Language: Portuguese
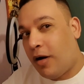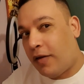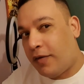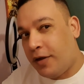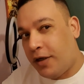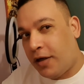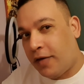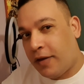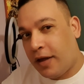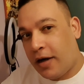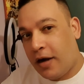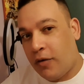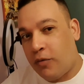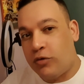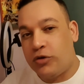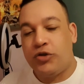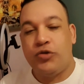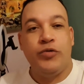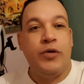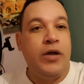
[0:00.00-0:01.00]
Adriana
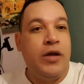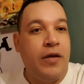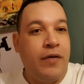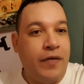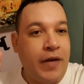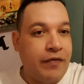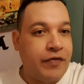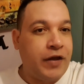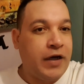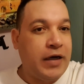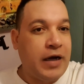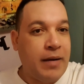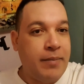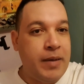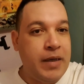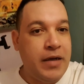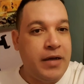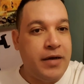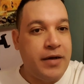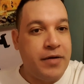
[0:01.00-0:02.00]
Araújo Natan
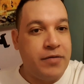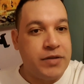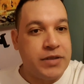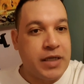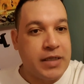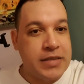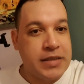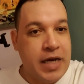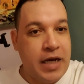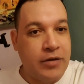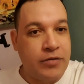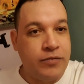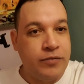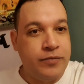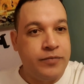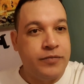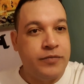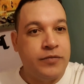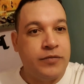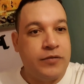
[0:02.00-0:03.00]
Cabeleireiros, tá certo?
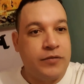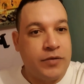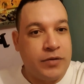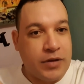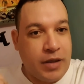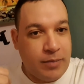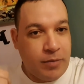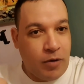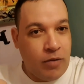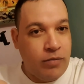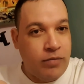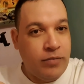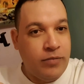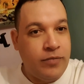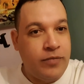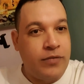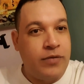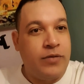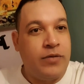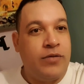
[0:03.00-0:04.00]
Tá bom?
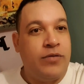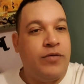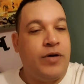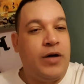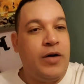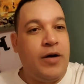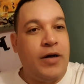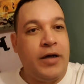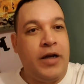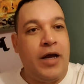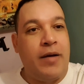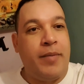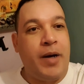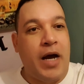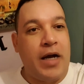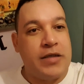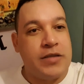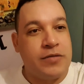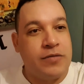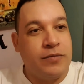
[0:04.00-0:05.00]
Valeu, aquele
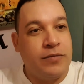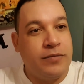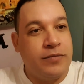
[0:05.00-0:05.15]
abraço.